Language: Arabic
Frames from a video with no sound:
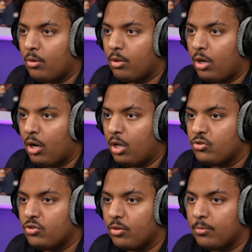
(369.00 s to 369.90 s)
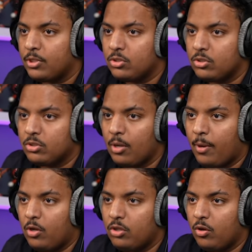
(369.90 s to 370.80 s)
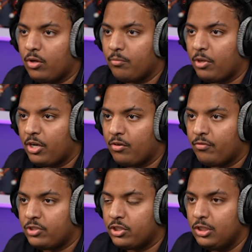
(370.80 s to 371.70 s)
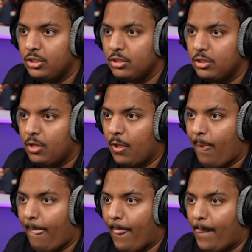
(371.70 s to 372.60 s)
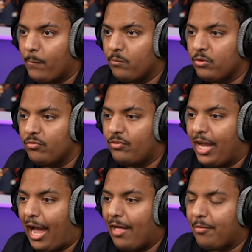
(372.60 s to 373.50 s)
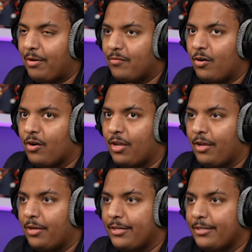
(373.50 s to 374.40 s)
الله يستر بس طيب خلينا ندور يمكن هنا في شيء نفتح هذا ما اوكي